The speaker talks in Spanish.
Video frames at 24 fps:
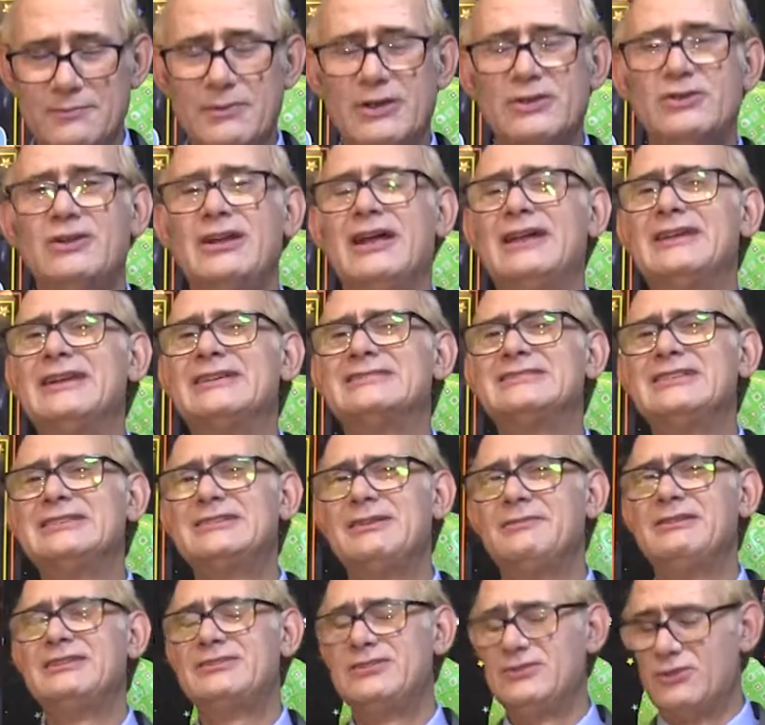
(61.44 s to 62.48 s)
Bueno, la
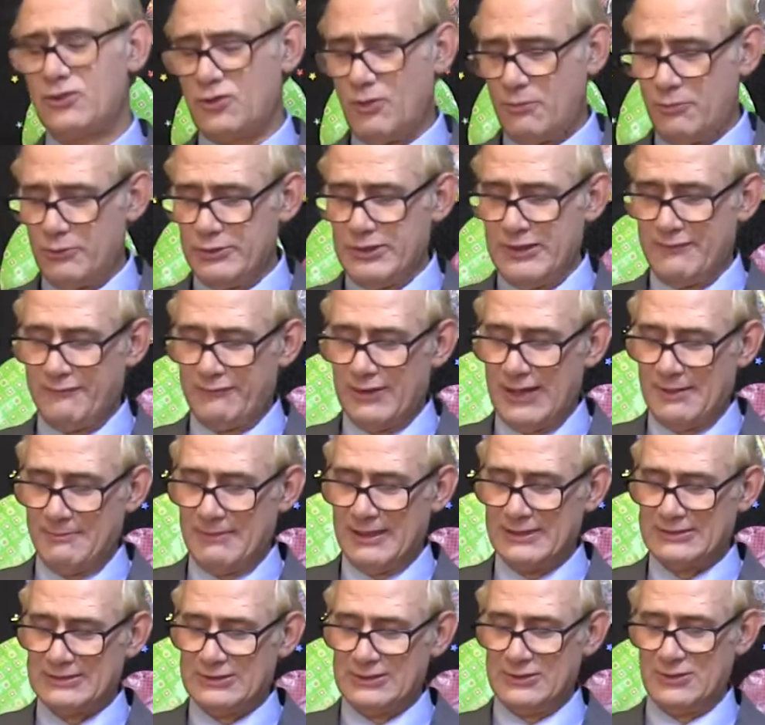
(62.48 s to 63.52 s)
necesito viene como una
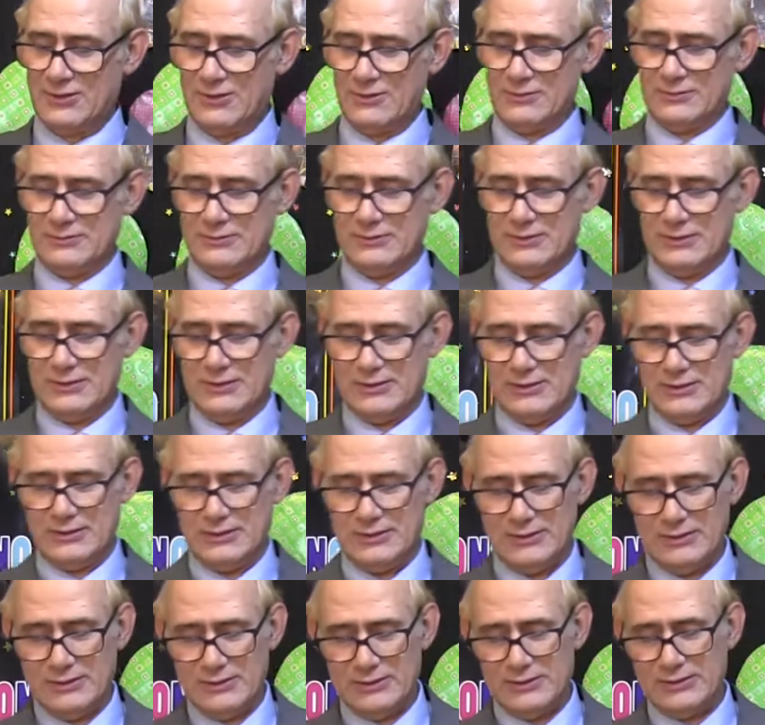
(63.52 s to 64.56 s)
inflamación
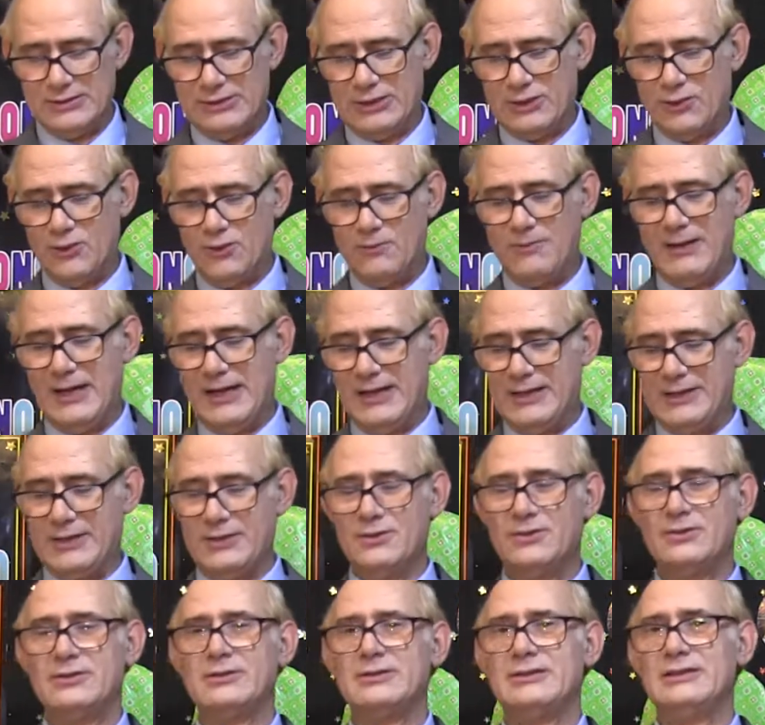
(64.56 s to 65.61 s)
de
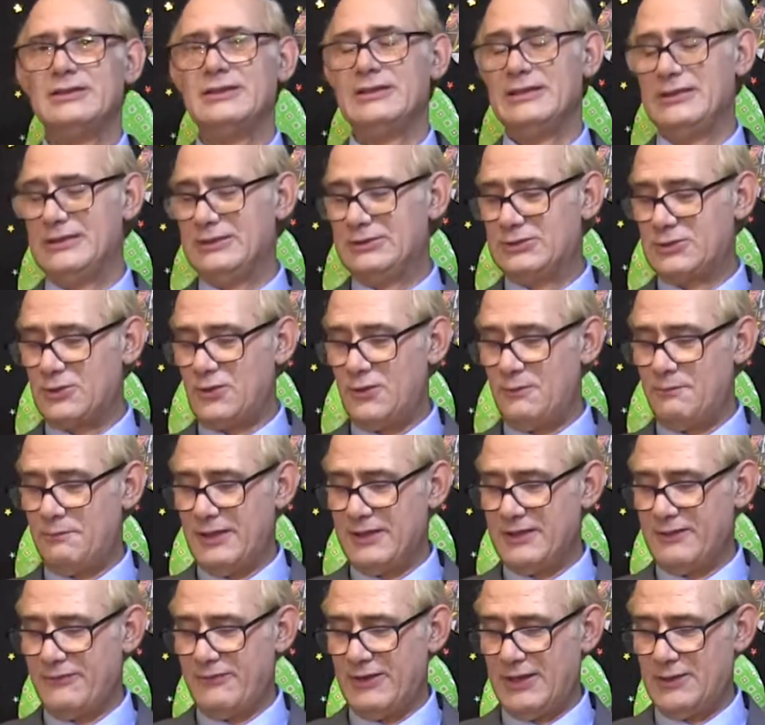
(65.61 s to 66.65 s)
ovario y
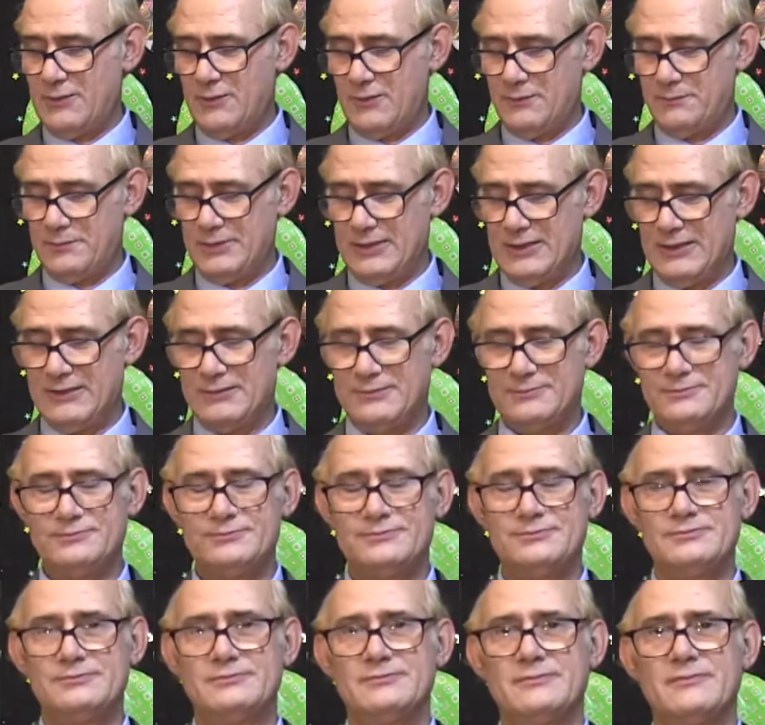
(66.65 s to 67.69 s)
trompa de falopia.
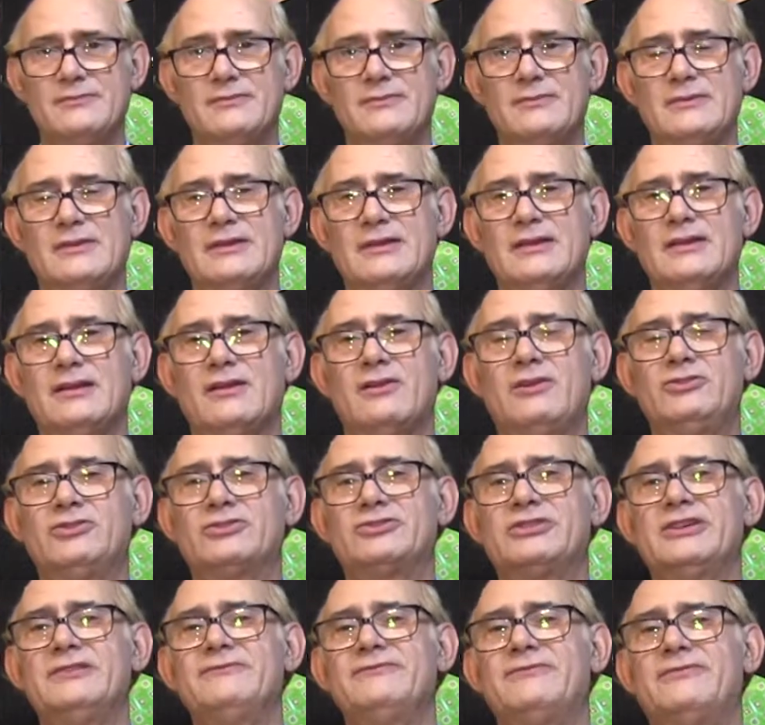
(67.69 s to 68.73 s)

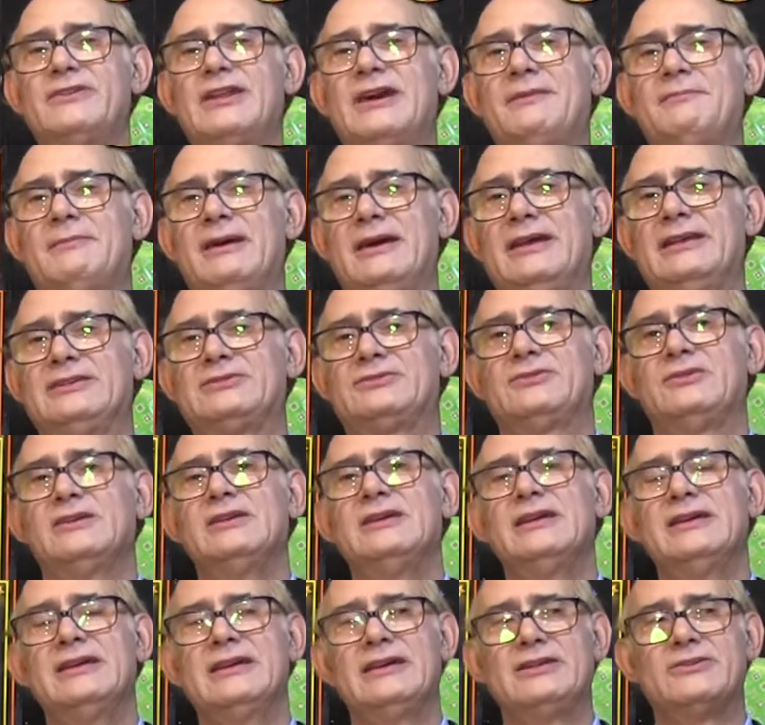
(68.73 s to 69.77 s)
Cuando se inflama eso.
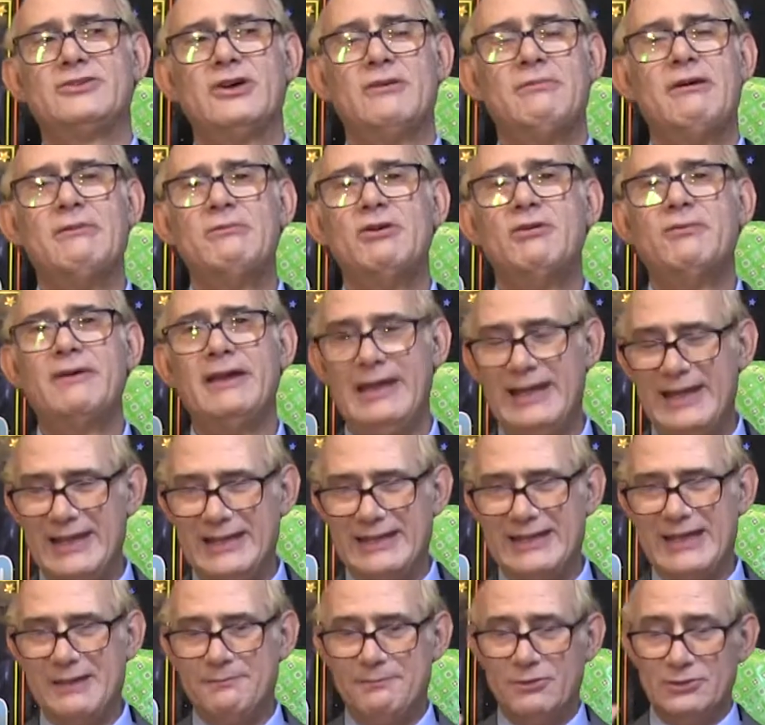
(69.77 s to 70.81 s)
Entonces vamos a ver
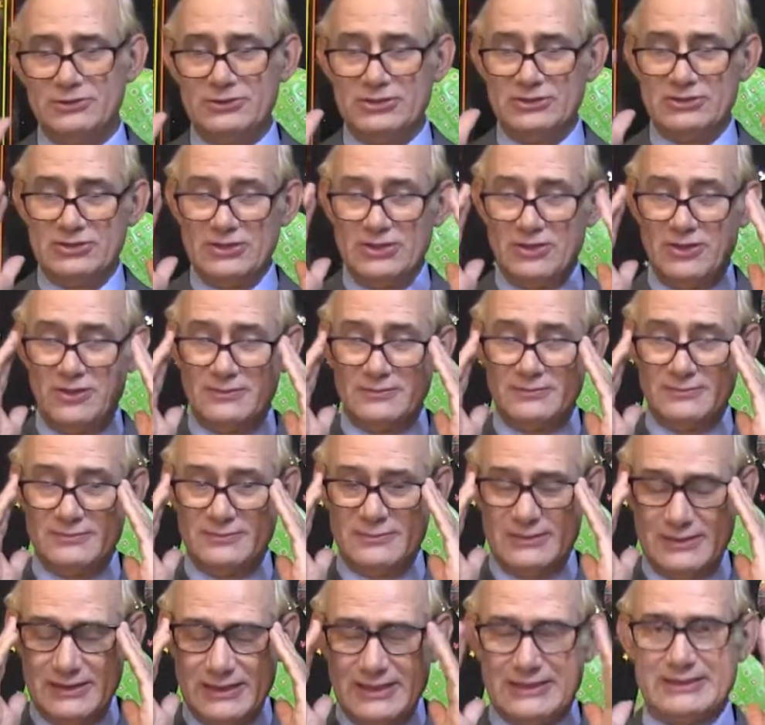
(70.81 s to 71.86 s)
en qué posición
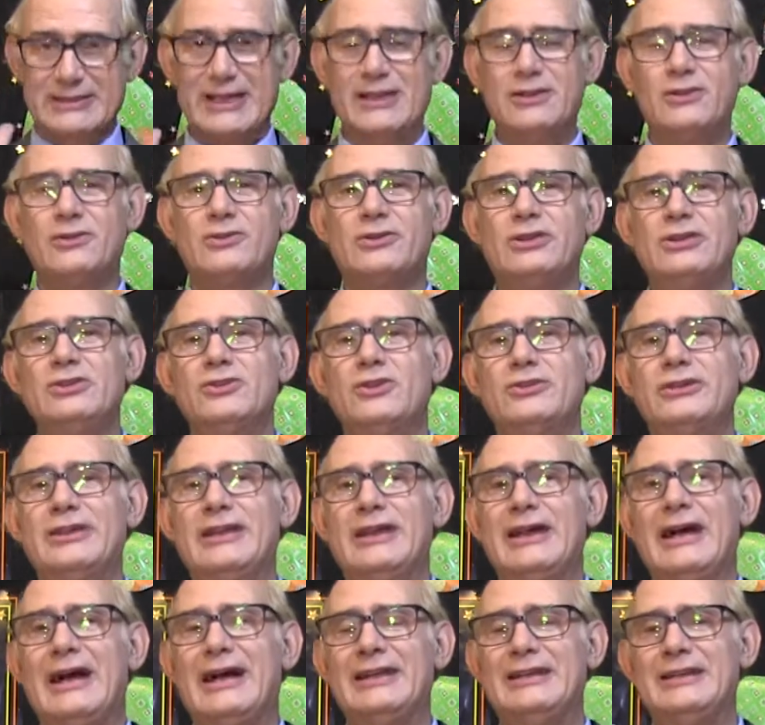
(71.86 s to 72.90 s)
están los
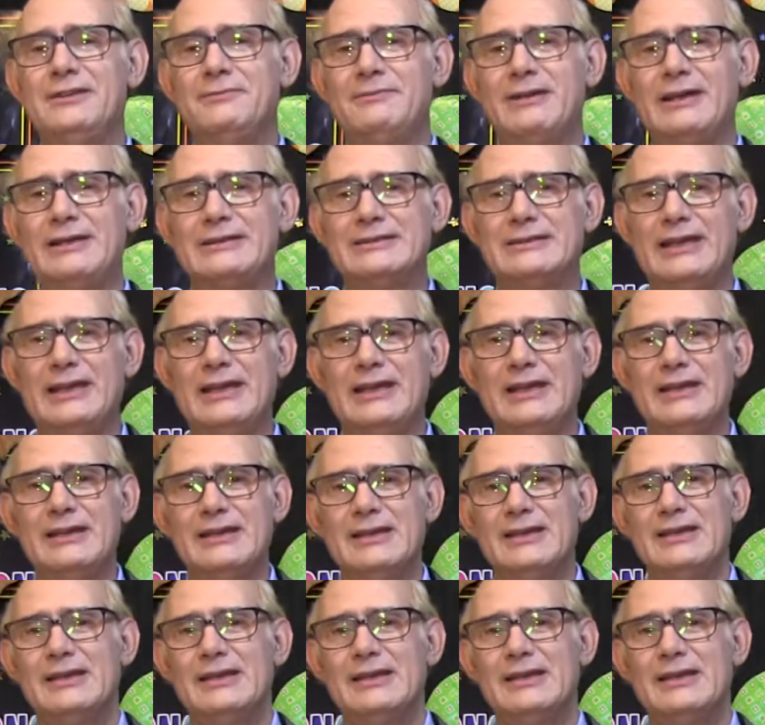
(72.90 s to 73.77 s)
riñones a nivel de